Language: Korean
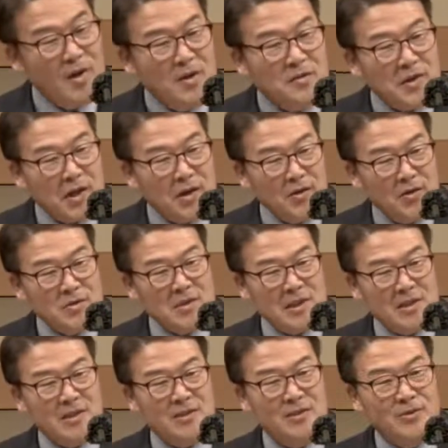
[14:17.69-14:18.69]

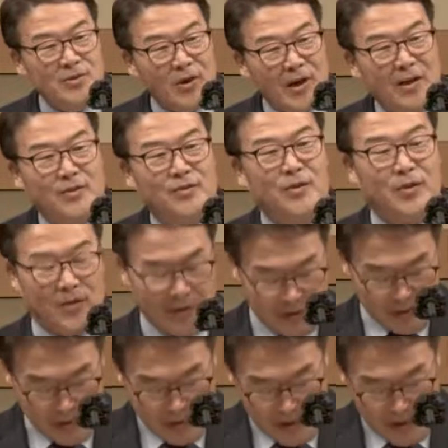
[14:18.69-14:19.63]
사역제를 떠나서